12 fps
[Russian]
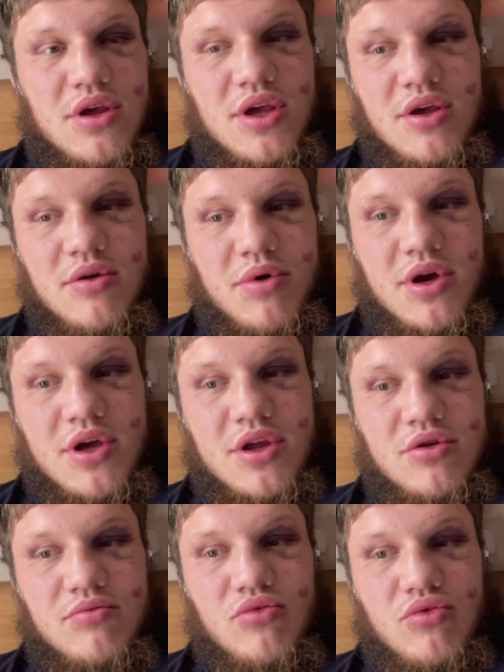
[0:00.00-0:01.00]
И
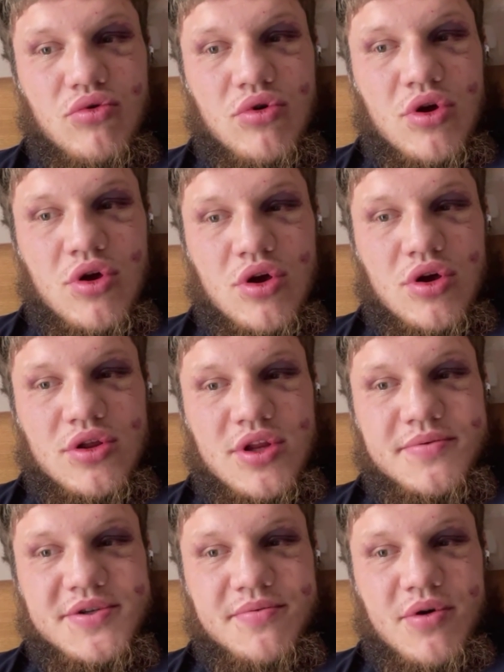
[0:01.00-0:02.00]
поэтому
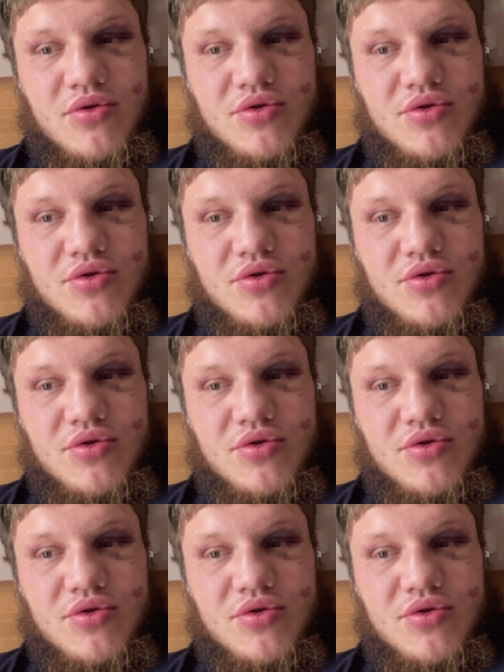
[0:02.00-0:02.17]
там себя